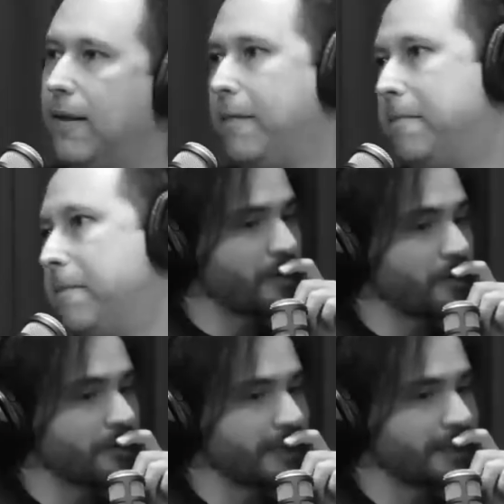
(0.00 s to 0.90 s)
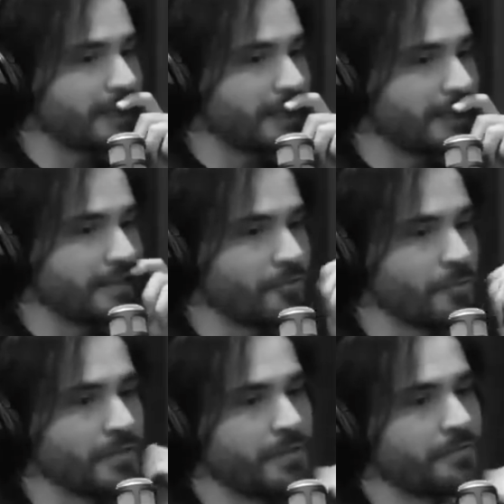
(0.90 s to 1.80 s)
Mas eh, para montar essa carteira,
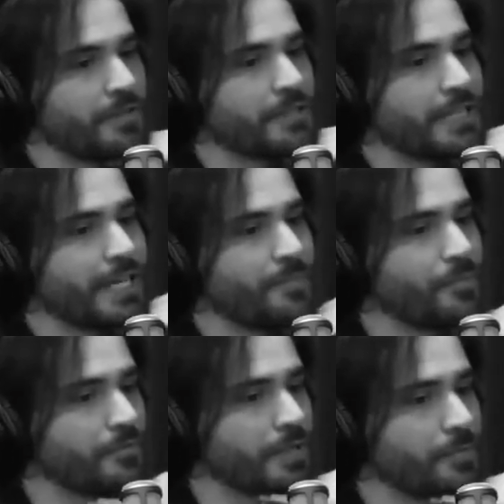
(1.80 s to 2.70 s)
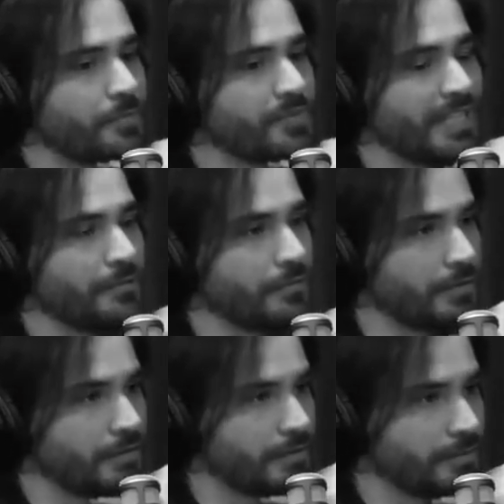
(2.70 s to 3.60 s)
como deveria fazer? É por, é por
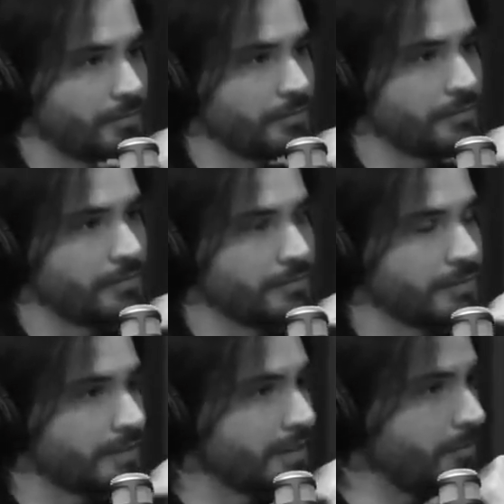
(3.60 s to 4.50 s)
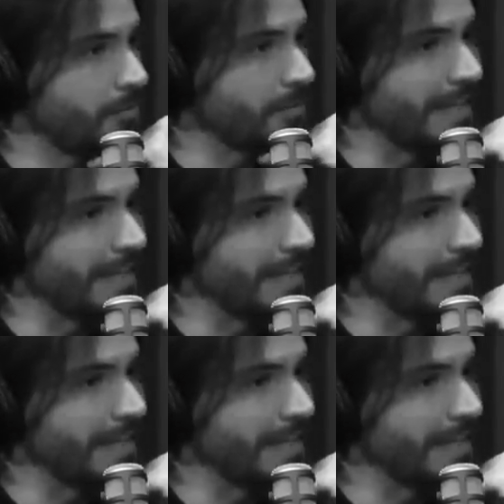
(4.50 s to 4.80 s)
setor? É por, é por